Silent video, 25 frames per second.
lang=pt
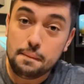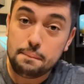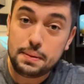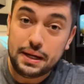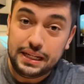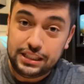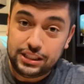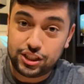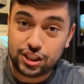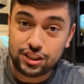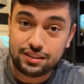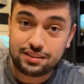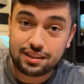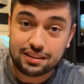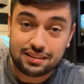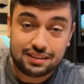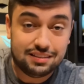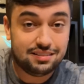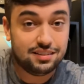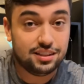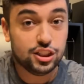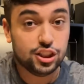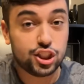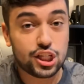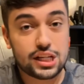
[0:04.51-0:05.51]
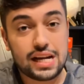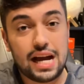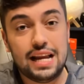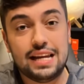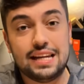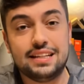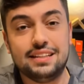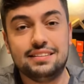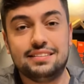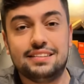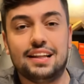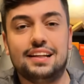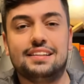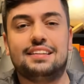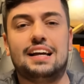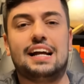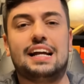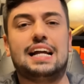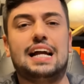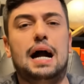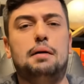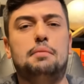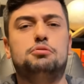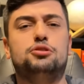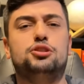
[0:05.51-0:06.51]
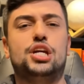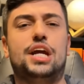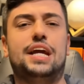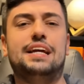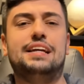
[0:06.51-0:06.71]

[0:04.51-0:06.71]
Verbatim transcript: petistas e sindicalistas acabam de